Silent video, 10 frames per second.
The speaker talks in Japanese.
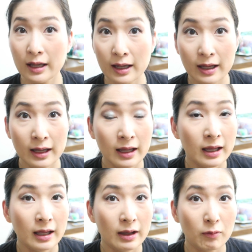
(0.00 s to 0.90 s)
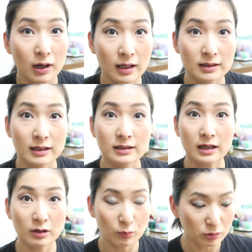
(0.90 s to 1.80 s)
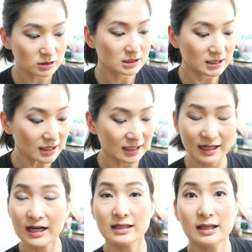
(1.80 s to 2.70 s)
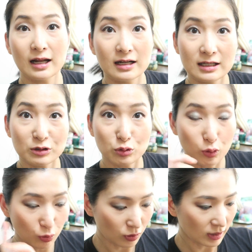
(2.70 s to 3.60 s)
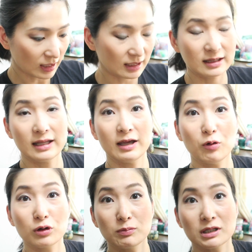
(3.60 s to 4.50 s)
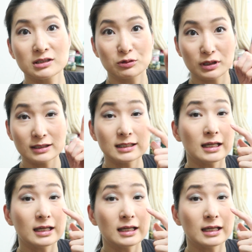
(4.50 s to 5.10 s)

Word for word: ええー、わかんないんだけど、ボツになってなかったらリンクを貼っておきますので、